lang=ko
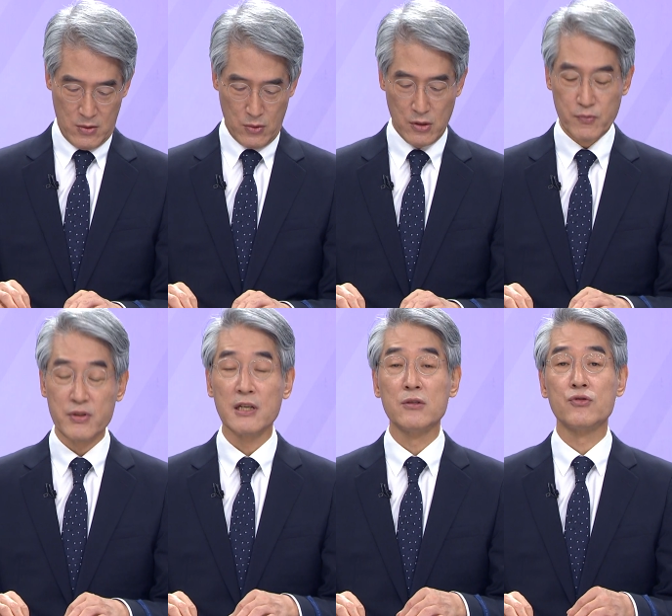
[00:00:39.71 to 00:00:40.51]
오늘은
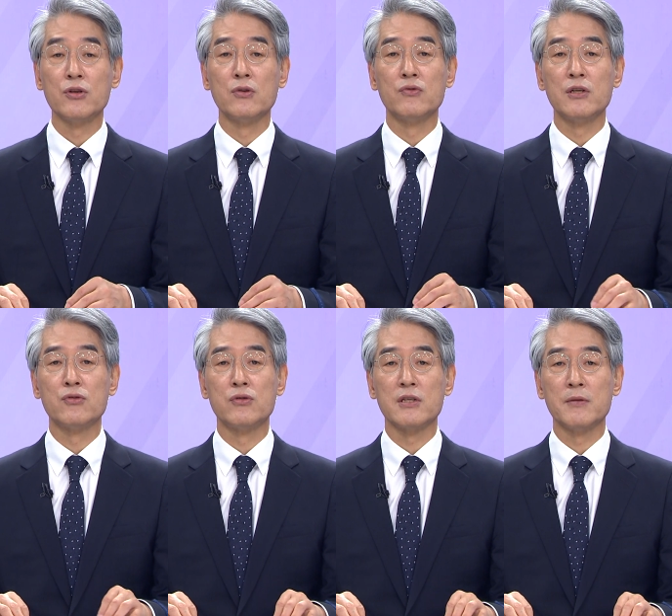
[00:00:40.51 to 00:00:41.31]
부산
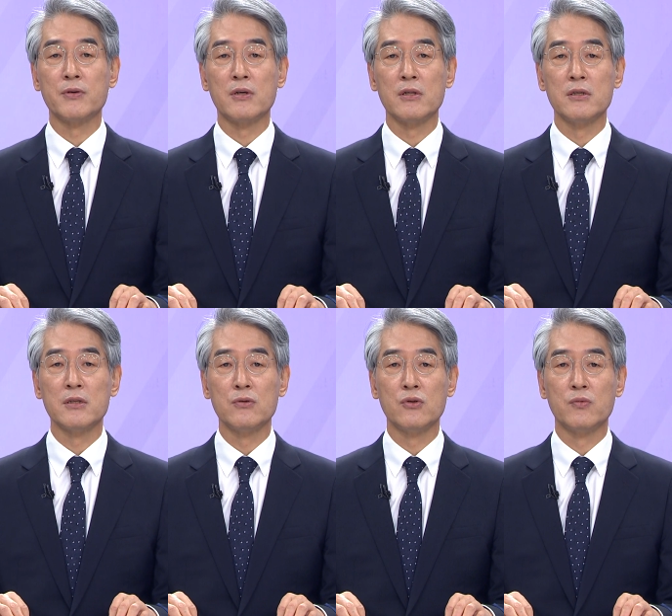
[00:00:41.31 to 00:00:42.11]
수영구에 출사표를
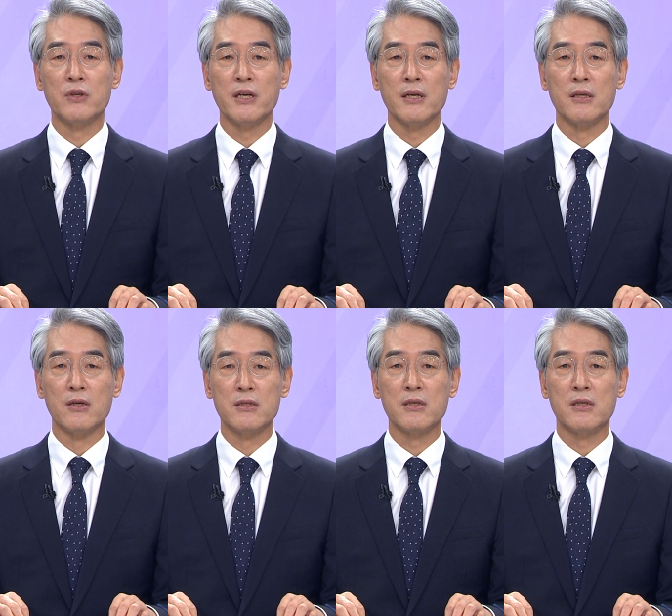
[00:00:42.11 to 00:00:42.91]
던진 후보의
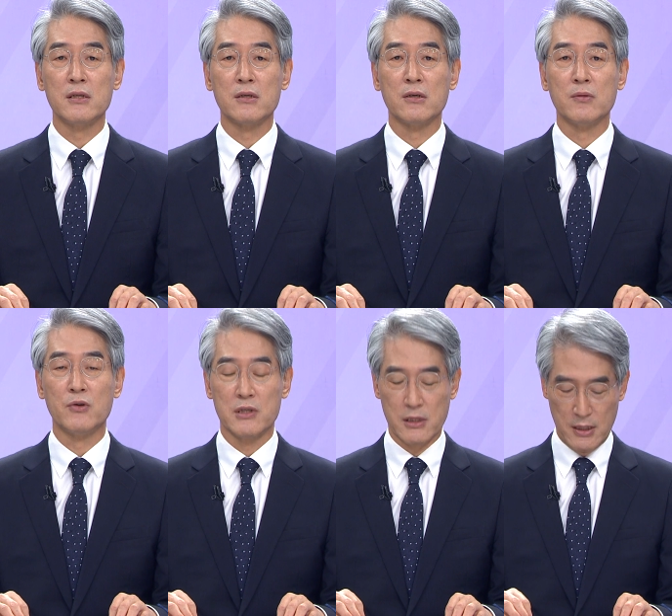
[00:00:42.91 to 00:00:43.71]
연설을
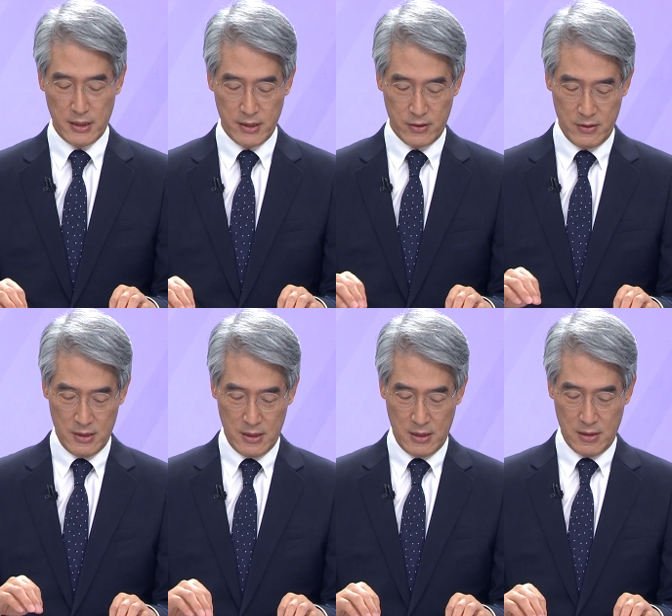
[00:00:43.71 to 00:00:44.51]
들어보실 텐데요.
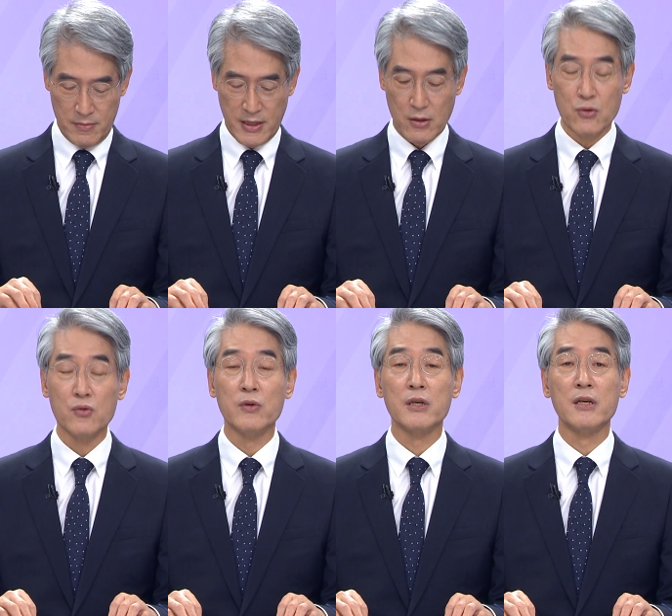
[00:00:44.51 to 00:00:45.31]
발언
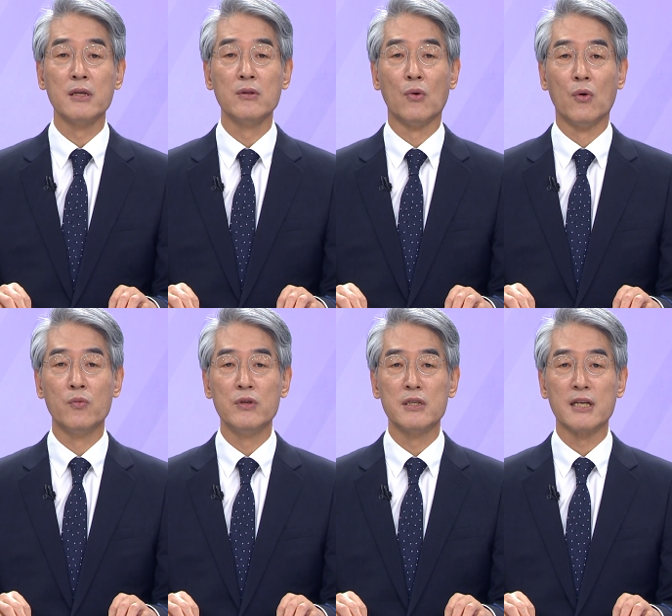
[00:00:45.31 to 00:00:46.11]
후보에게는
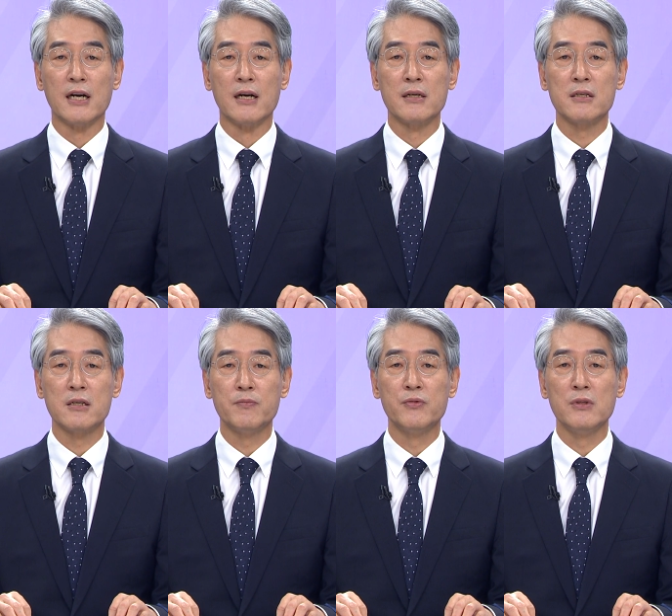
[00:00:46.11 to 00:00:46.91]
5분 이상
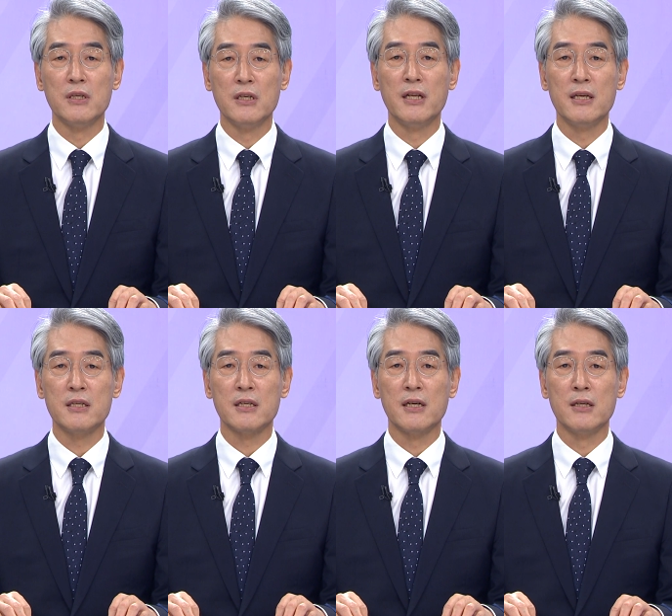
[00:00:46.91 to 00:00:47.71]
10분
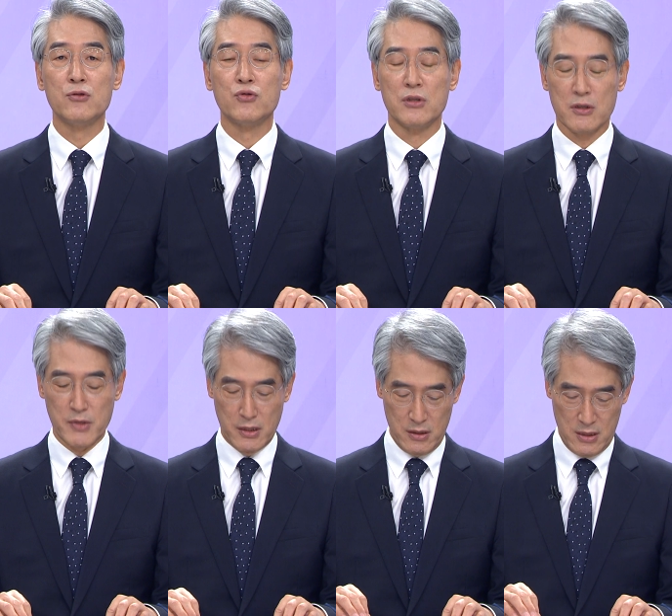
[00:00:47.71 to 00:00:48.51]
이내의 시간이
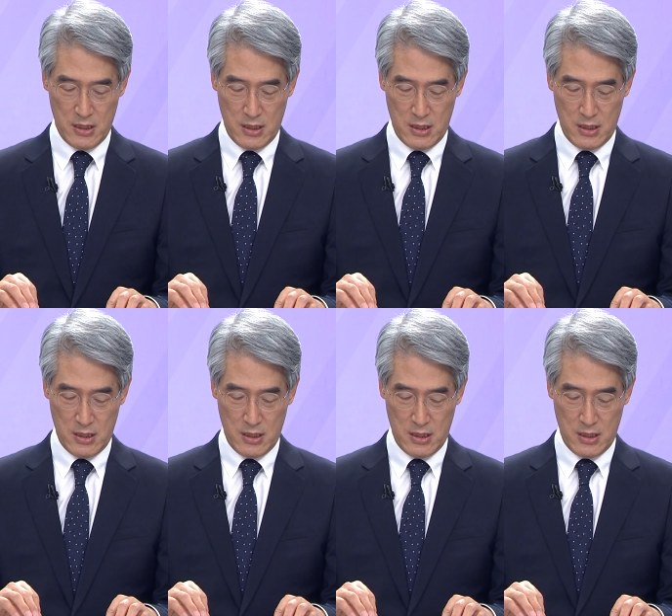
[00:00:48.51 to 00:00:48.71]
주어지며